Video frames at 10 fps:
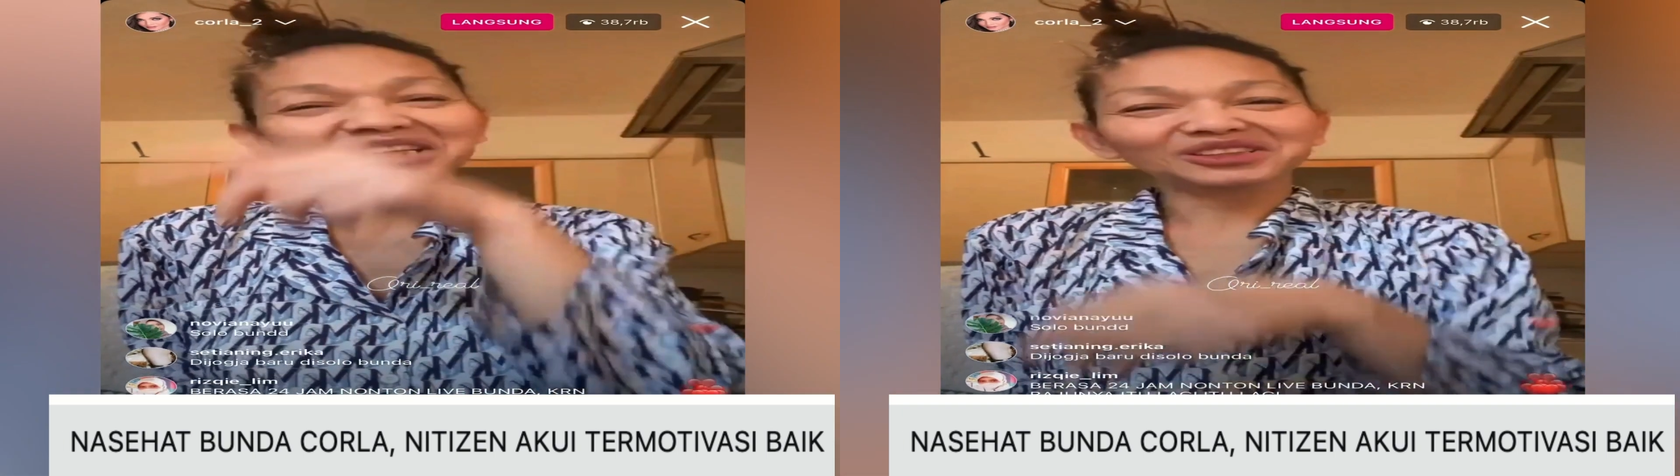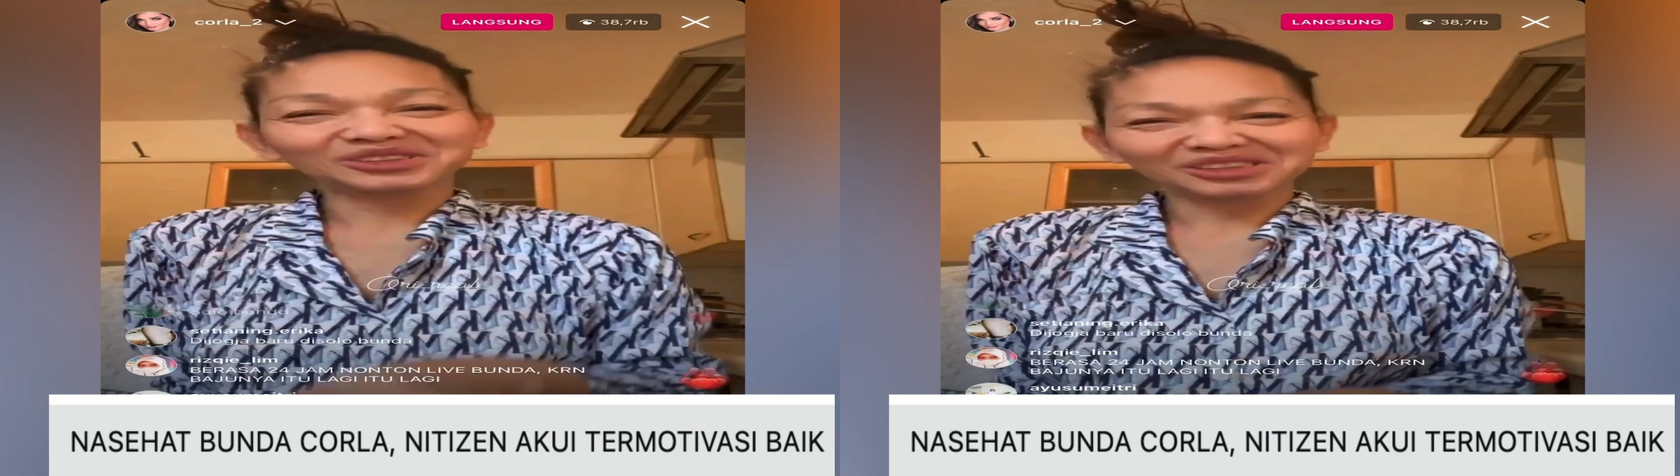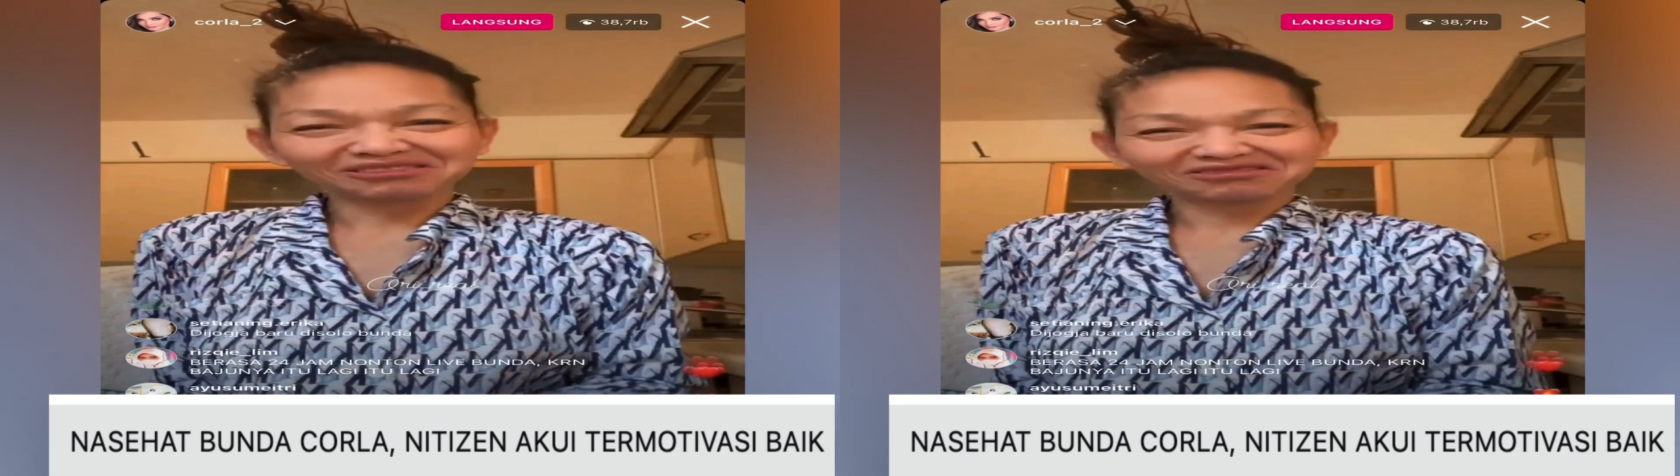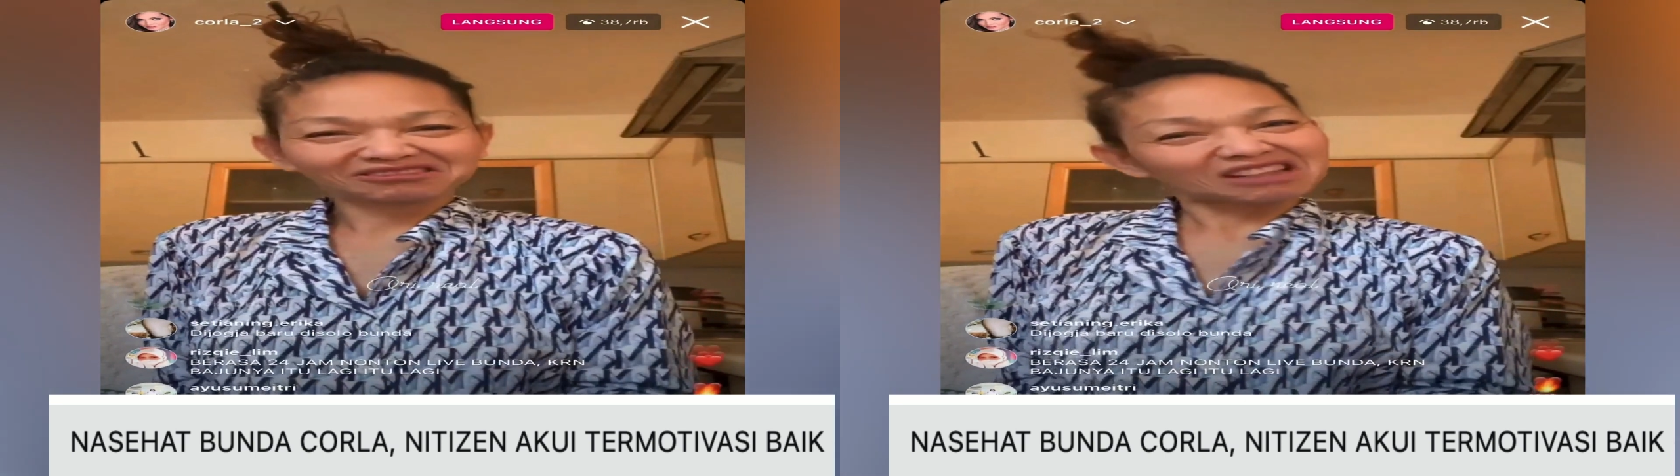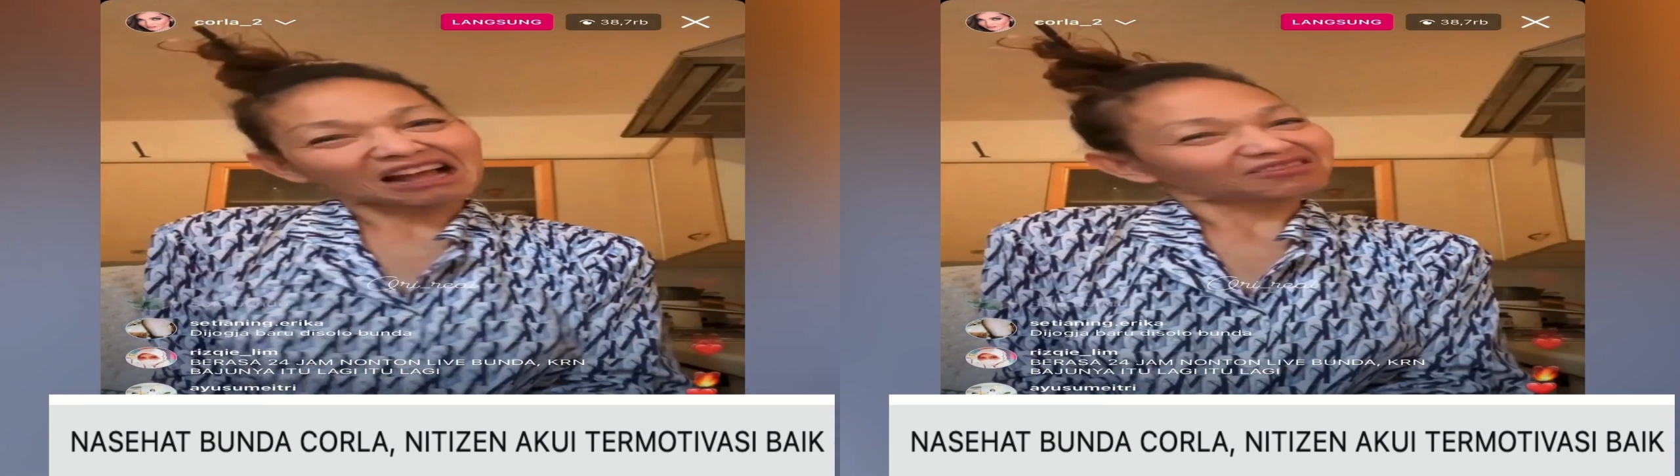gitu loh.
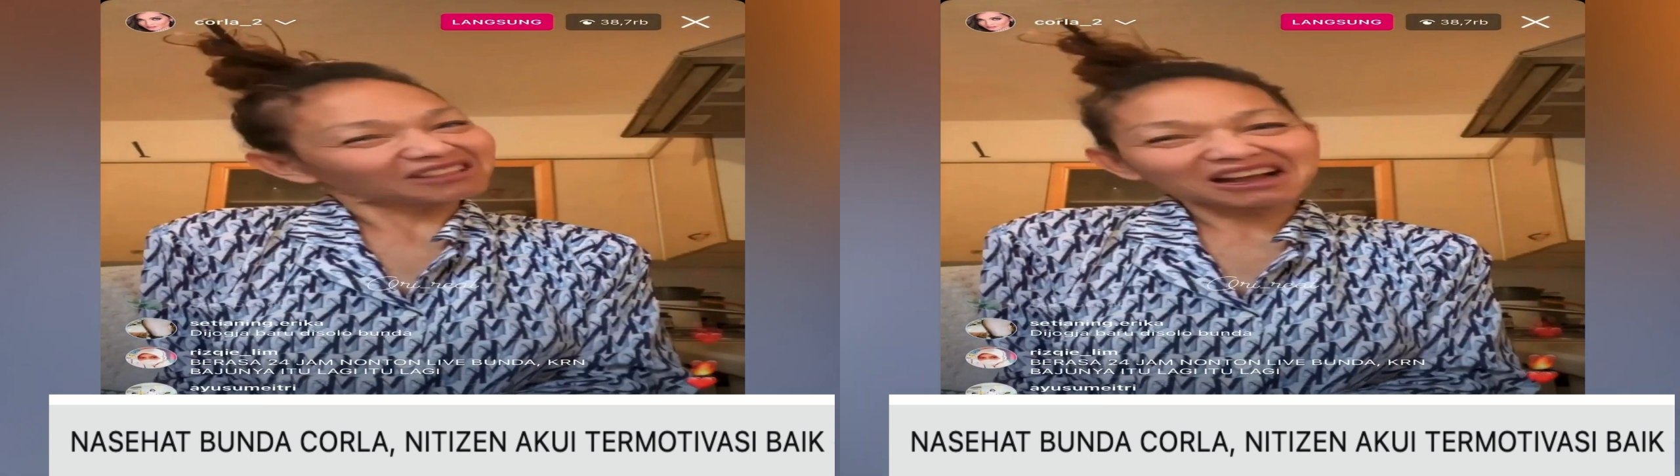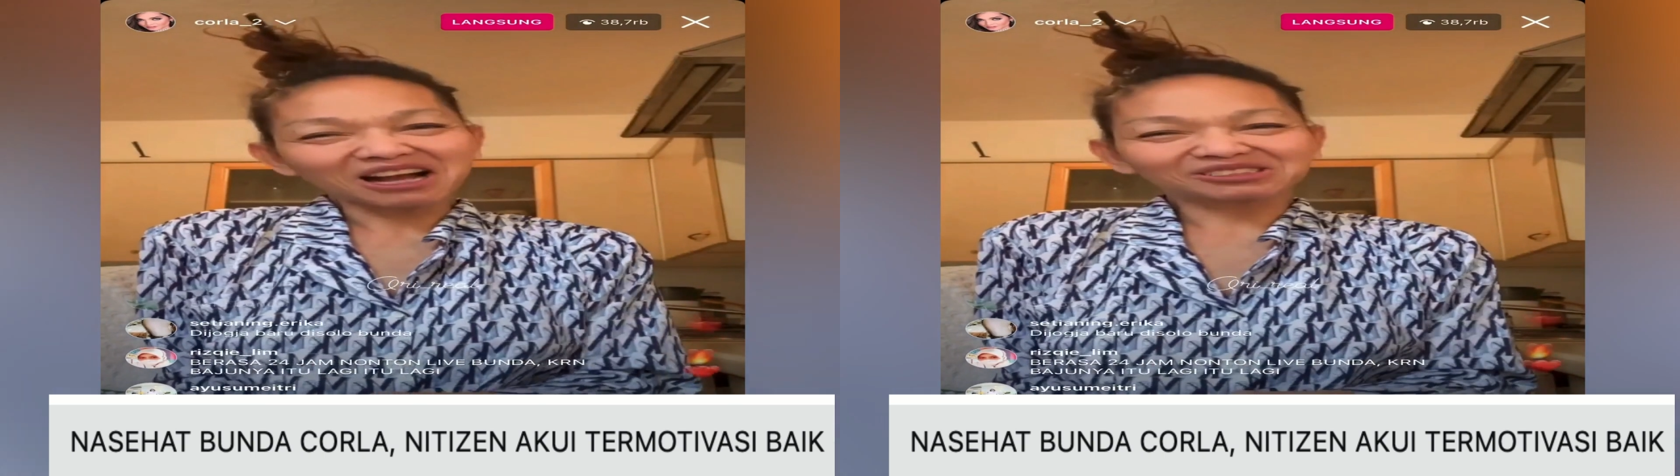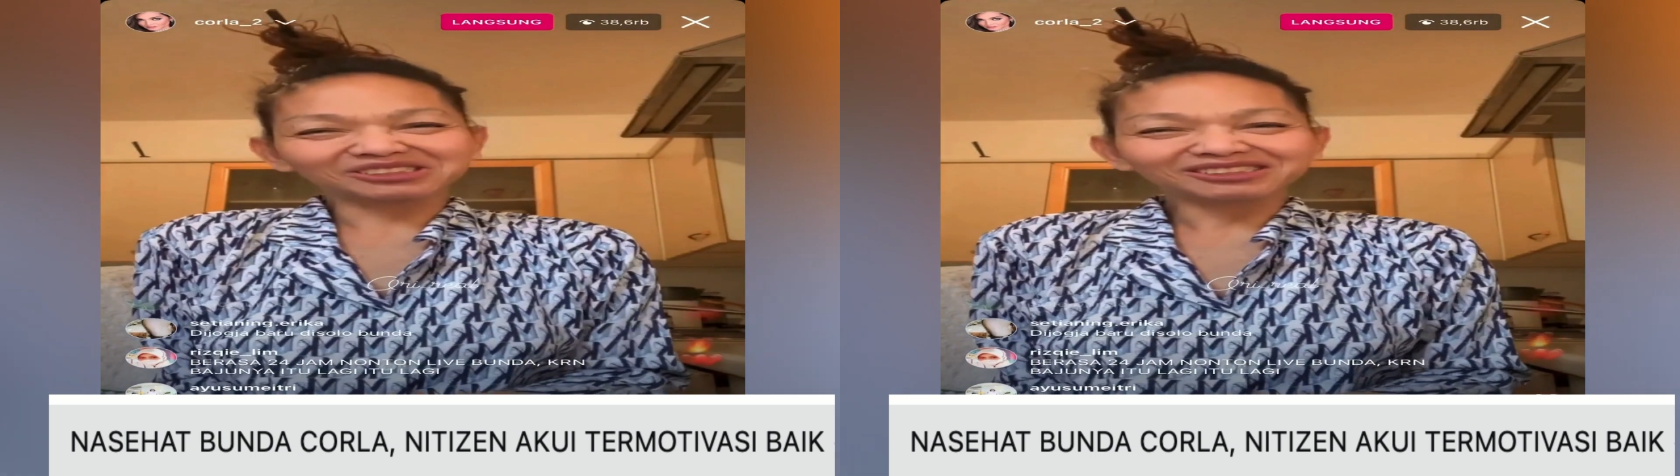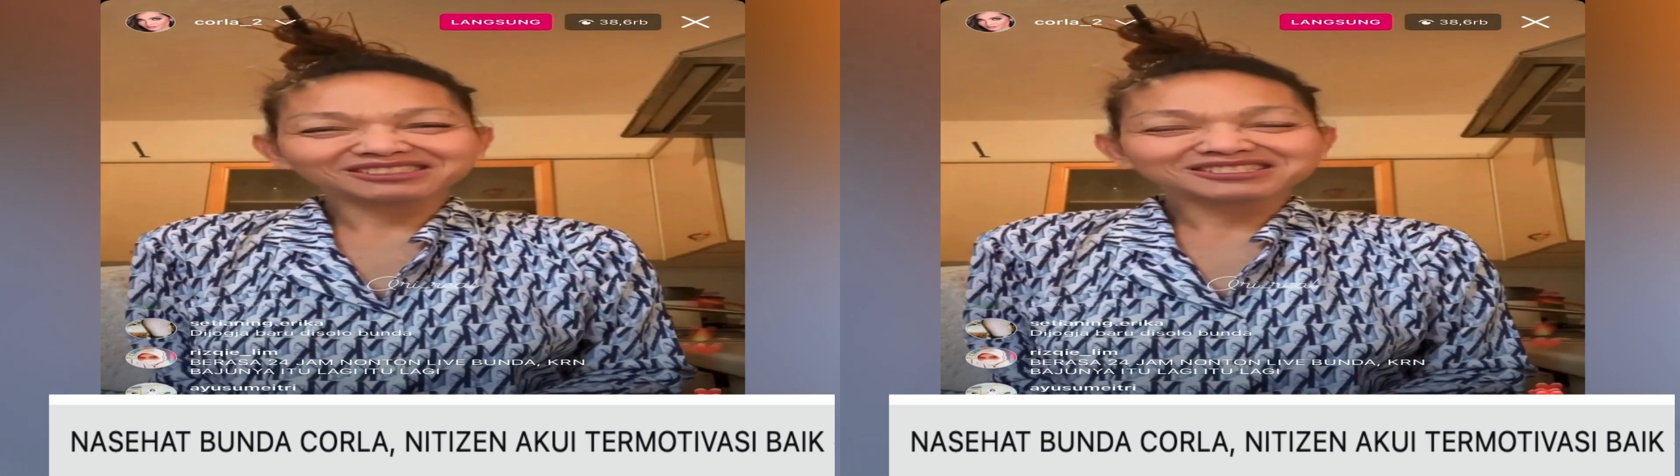Datang aku.